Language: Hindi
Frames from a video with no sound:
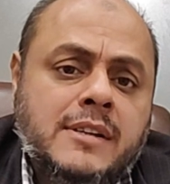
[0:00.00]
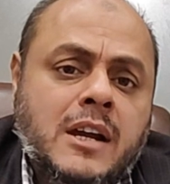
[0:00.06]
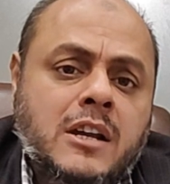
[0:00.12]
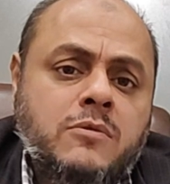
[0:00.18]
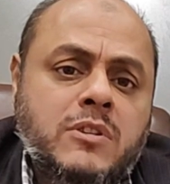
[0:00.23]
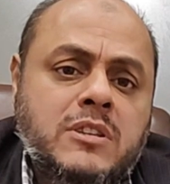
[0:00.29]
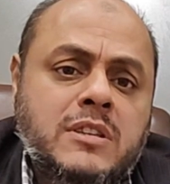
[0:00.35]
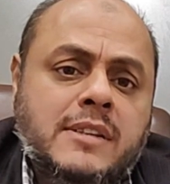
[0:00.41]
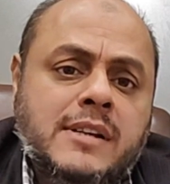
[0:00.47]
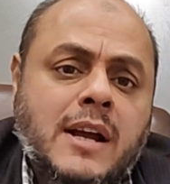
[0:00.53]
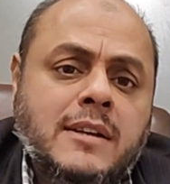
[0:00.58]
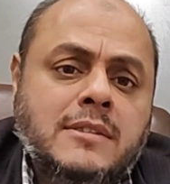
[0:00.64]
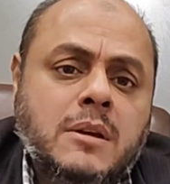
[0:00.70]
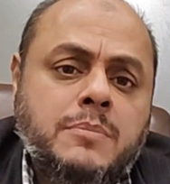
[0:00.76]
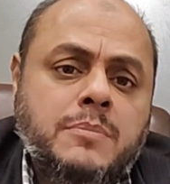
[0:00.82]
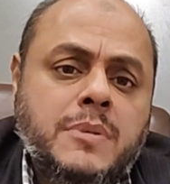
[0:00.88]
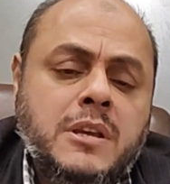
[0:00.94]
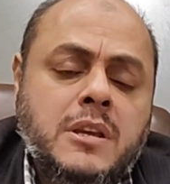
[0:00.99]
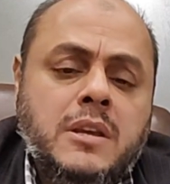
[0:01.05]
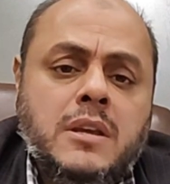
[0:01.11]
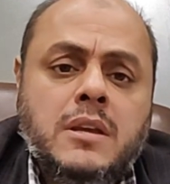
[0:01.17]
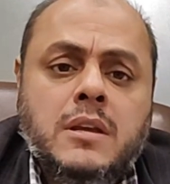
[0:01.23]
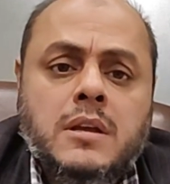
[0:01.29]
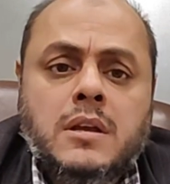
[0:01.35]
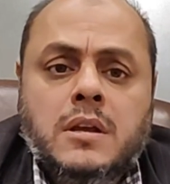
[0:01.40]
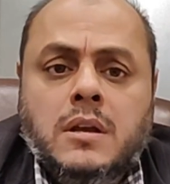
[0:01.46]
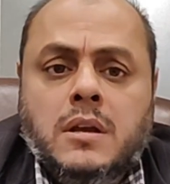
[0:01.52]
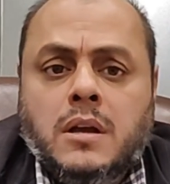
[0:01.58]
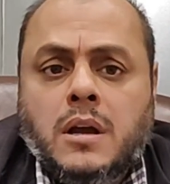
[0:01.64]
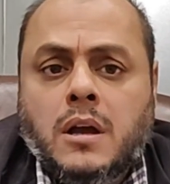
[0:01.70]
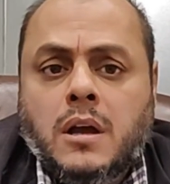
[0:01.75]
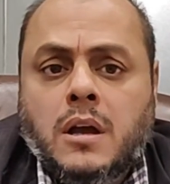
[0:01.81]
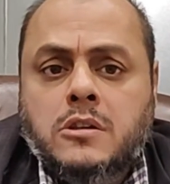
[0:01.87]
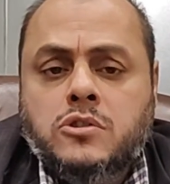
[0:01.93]
निगरान वजीर आजम भी
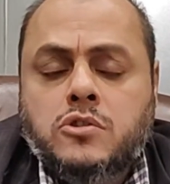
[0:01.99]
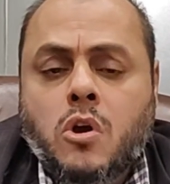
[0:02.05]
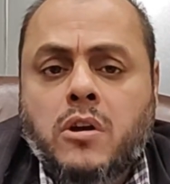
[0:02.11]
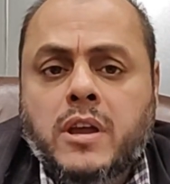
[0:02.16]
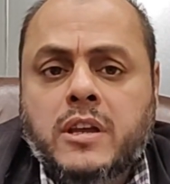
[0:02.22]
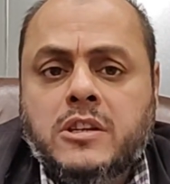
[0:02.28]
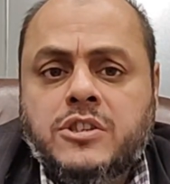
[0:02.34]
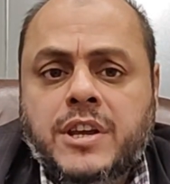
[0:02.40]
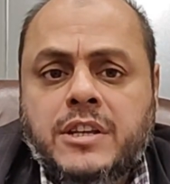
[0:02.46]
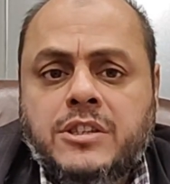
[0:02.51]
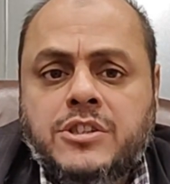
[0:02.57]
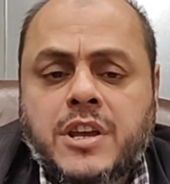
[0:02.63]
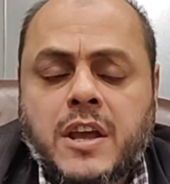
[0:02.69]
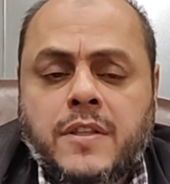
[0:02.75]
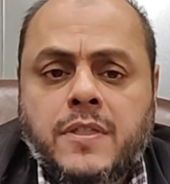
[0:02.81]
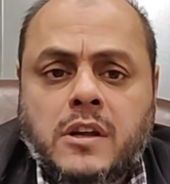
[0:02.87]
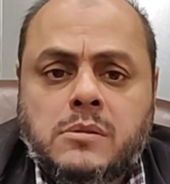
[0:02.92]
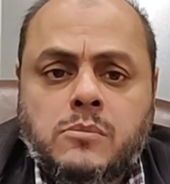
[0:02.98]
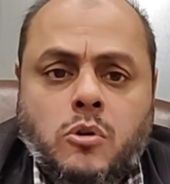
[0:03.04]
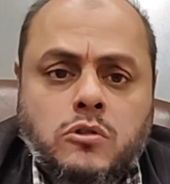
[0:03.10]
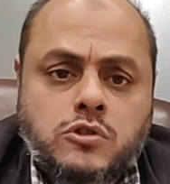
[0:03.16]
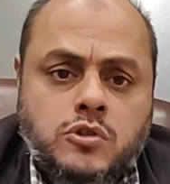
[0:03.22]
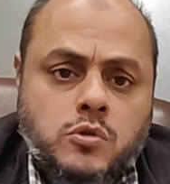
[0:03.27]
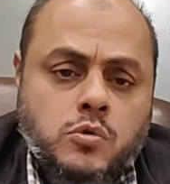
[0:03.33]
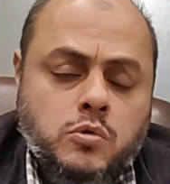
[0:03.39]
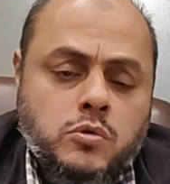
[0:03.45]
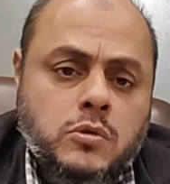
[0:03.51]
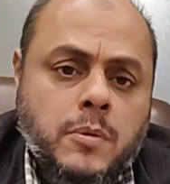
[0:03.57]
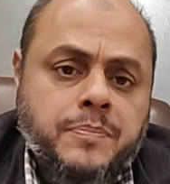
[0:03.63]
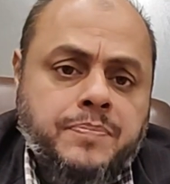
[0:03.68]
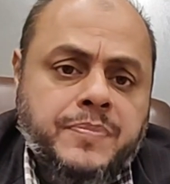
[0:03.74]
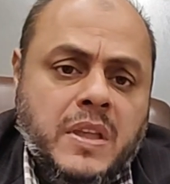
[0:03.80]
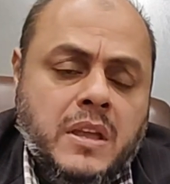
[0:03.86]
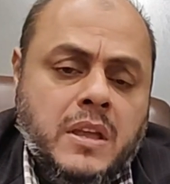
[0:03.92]
स्टॉक एक्सचेंज के अंदर
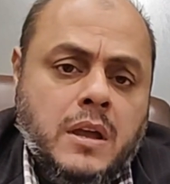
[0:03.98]
मौजूद